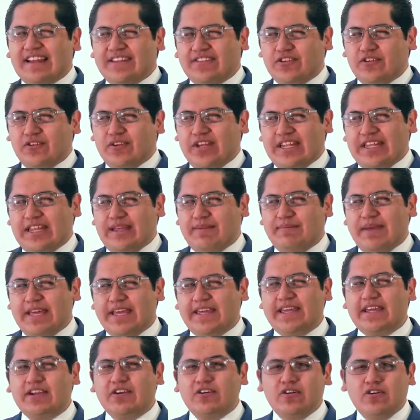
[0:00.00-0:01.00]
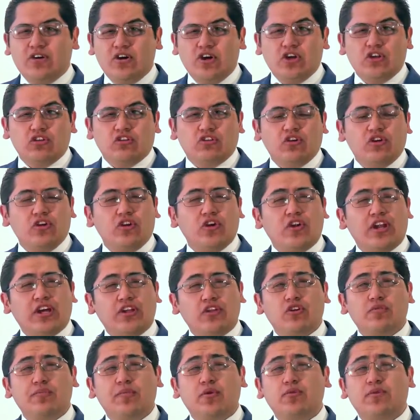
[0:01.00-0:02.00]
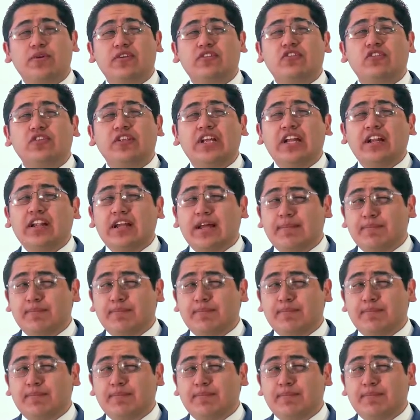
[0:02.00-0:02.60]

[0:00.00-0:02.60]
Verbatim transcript: de la Ciudad de México, soy orador profesional,